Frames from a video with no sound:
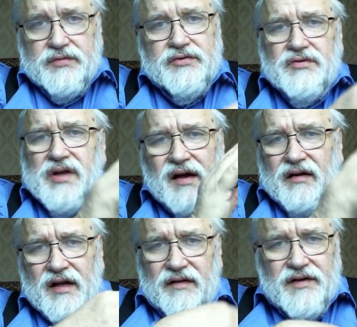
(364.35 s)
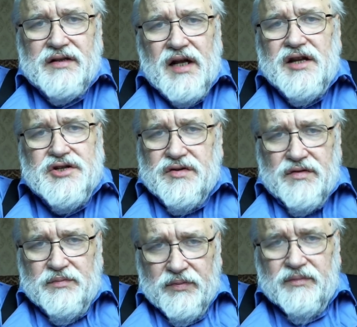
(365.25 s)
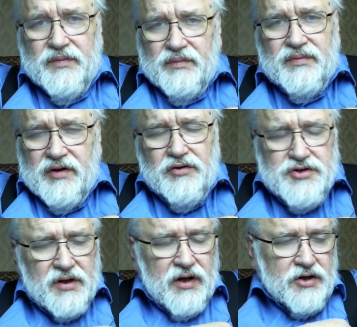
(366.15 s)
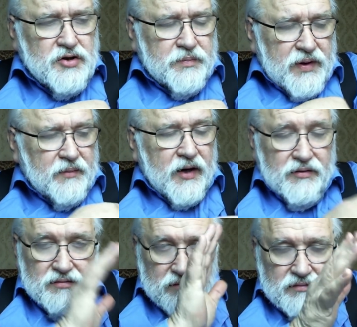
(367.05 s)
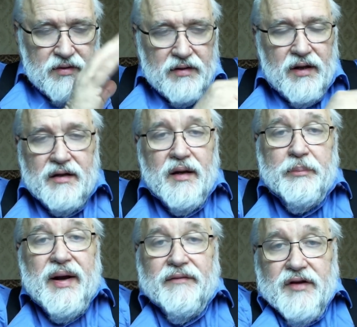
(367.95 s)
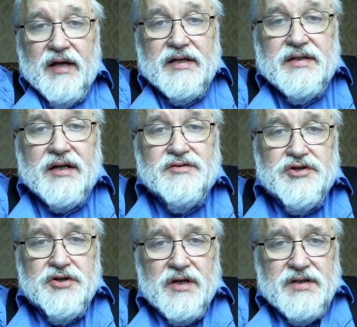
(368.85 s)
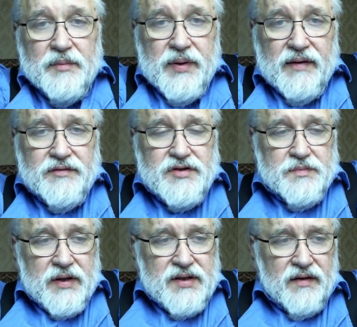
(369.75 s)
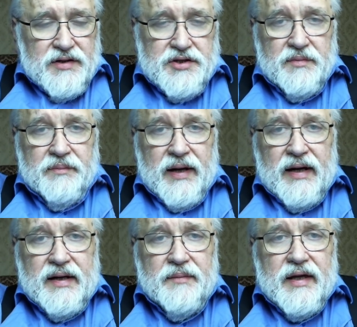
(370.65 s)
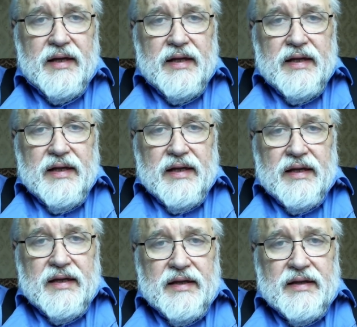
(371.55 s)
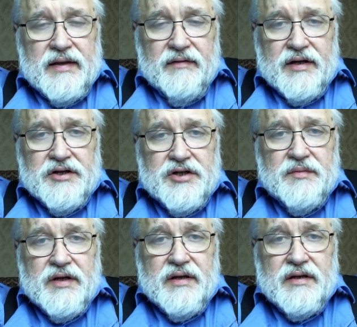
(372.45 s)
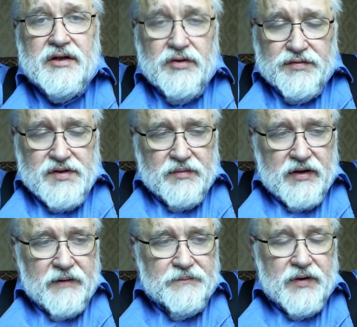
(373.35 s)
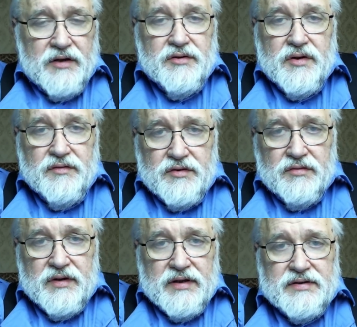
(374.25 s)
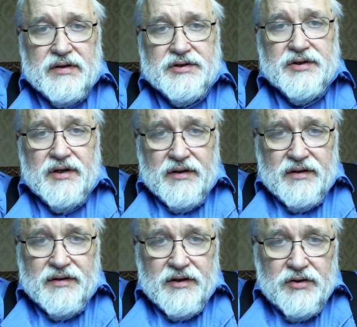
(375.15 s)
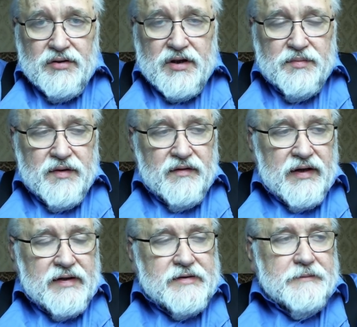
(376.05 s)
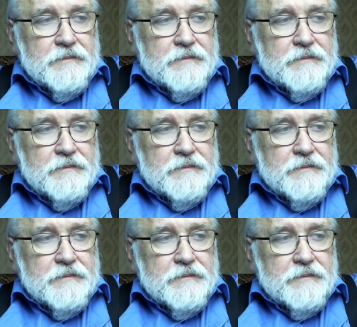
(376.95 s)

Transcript: Ну, я в католичестве не очень хорошо понимаю так оправ... сразу начинаюсь оправдываться перед товарищами поляками и товарищами литовцами, да, которые вот у нас, значит, католиками являются.